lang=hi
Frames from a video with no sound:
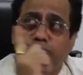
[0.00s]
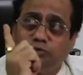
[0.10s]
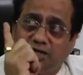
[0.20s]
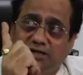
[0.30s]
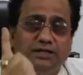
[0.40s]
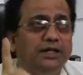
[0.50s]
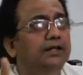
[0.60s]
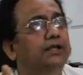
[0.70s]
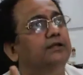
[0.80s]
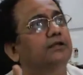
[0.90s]
पूरा दिन
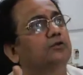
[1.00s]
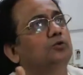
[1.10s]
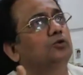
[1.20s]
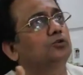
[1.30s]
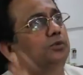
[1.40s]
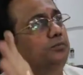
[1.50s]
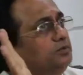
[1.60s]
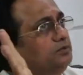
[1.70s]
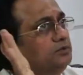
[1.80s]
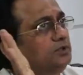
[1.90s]
डेडिकेटेड टू दोस्त
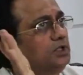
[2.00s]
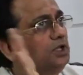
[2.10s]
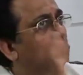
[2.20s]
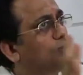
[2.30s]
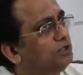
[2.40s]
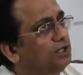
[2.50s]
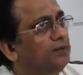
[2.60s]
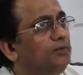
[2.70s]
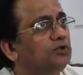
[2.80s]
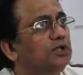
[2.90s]
पीपल वो
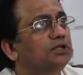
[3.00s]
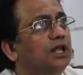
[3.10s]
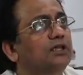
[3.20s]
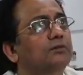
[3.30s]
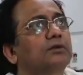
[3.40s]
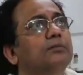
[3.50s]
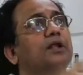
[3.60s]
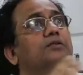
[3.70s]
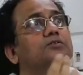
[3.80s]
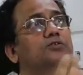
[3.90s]
संडे भी हो सकता है कि भाई मेरा